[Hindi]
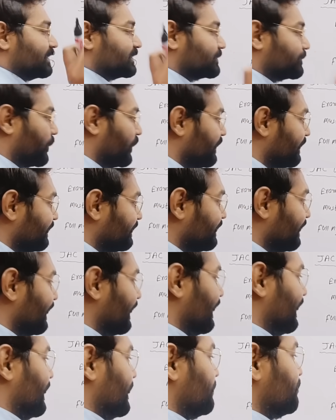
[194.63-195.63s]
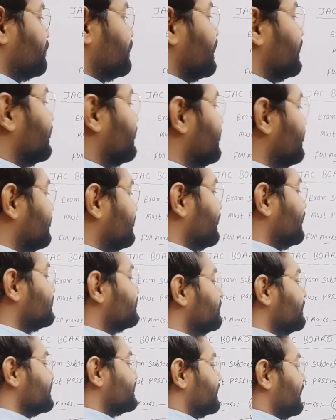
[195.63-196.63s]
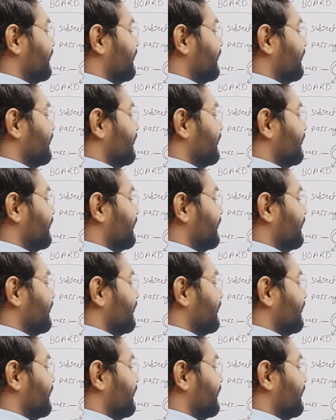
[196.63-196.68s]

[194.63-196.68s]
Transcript: प्लस पॉइंट ये है कि 10 में